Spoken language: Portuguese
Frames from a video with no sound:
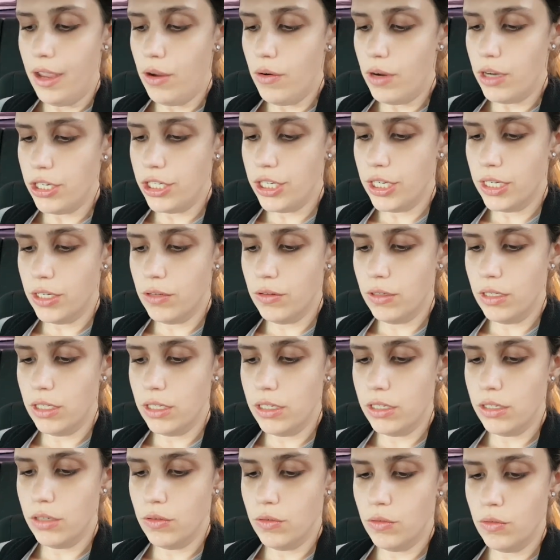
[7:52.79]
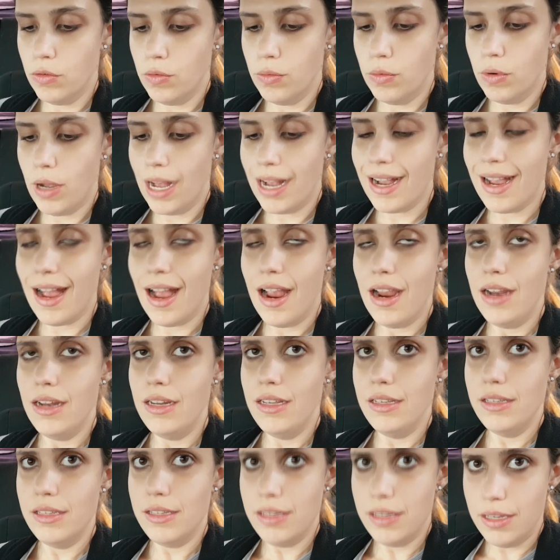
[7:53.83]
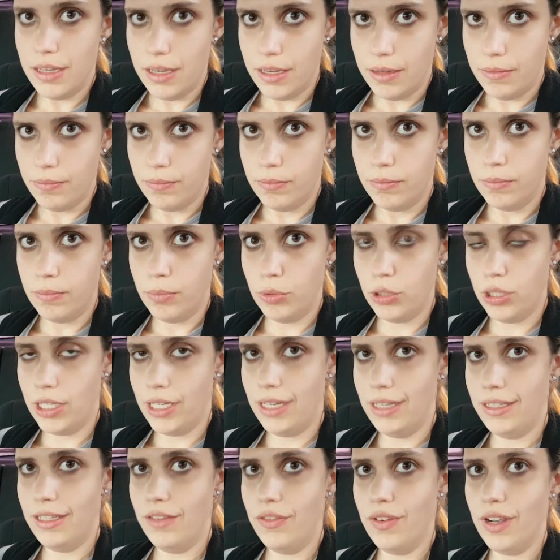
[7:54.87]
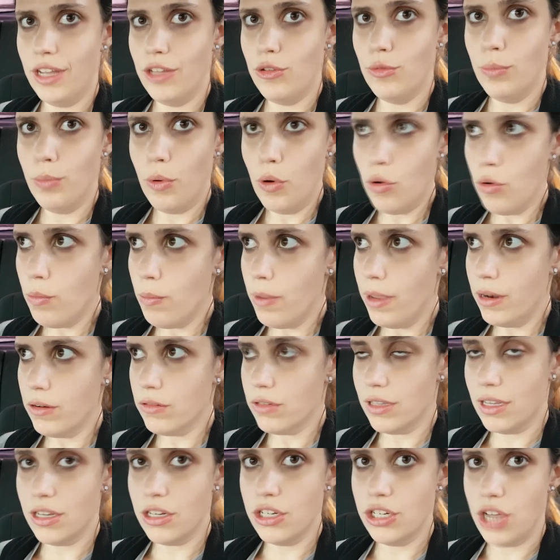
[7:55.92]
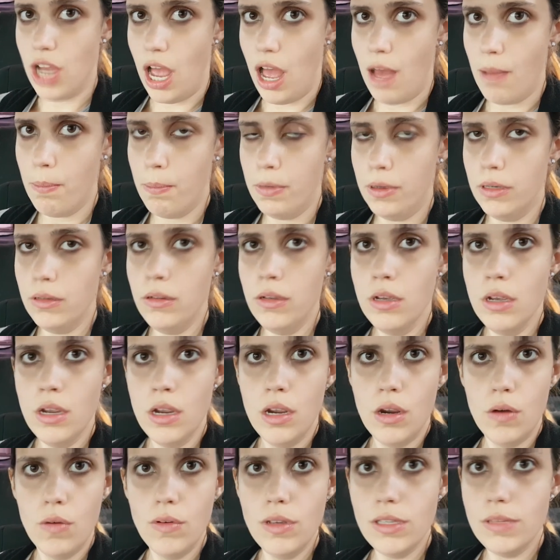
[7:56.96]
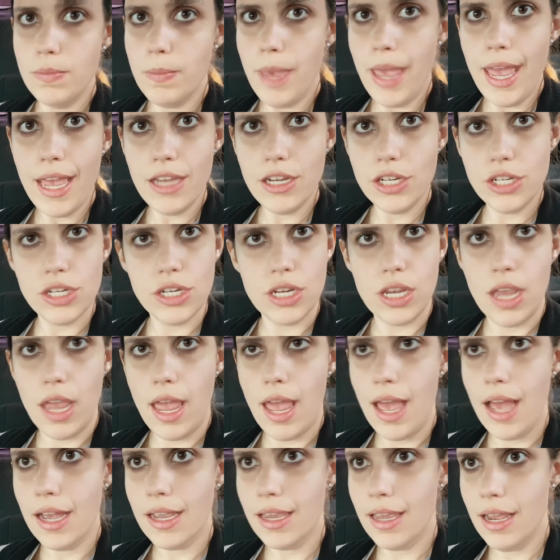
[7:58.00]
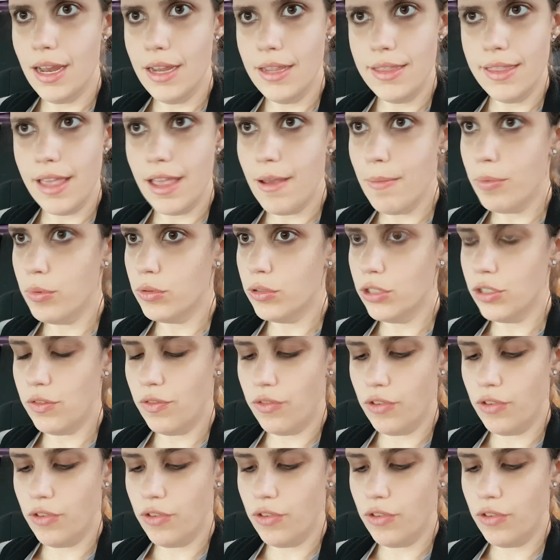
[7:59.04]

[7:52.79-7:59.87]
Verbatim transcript: Eu achei que o, lan... o, a carne em si poderia ter ficado um pouco menos na chapa. O smash é aquele tempo de